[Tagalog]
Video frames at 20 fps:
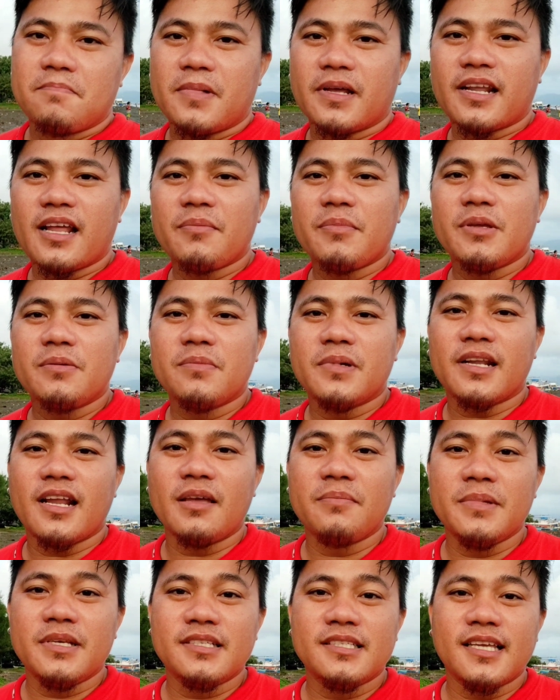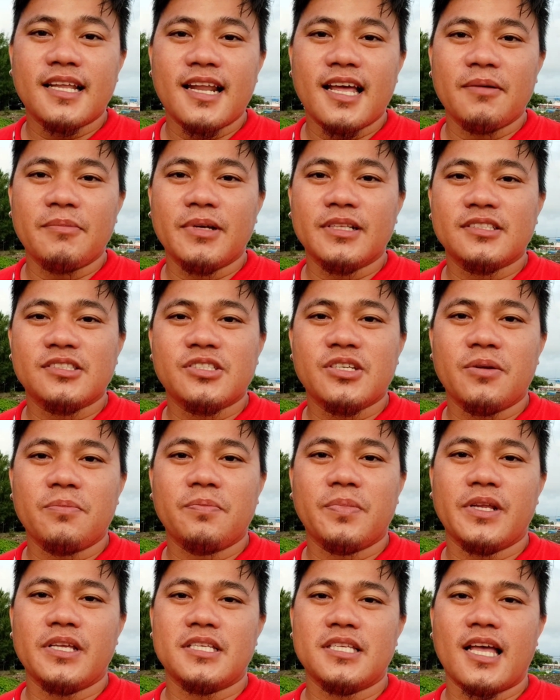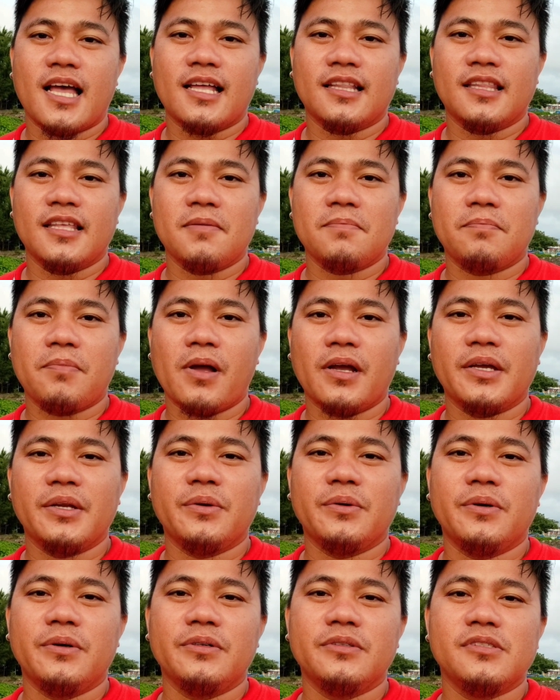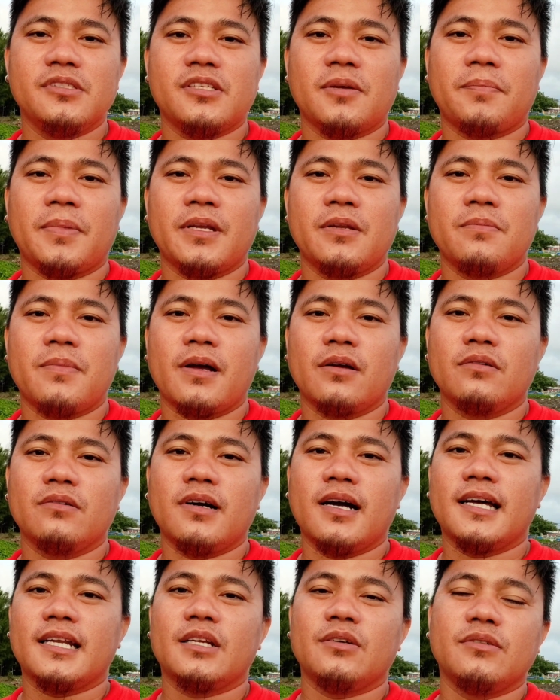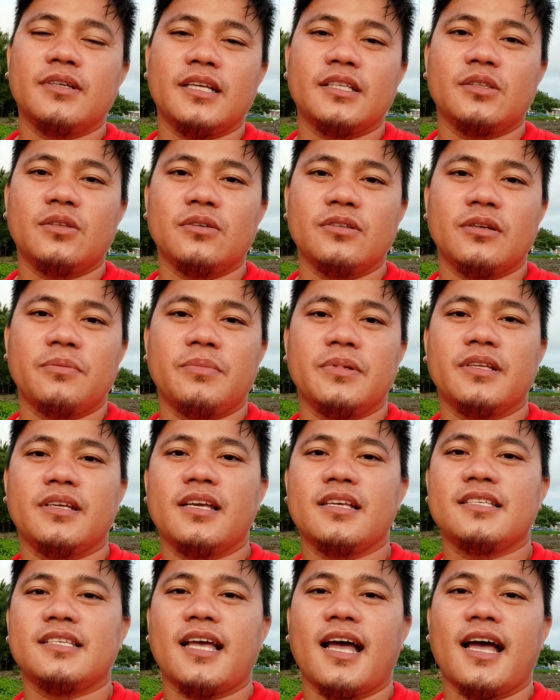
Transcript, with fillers: maraming maraming salamat siyempre sa ating Panginoon sa panibagong araw na ito na binigay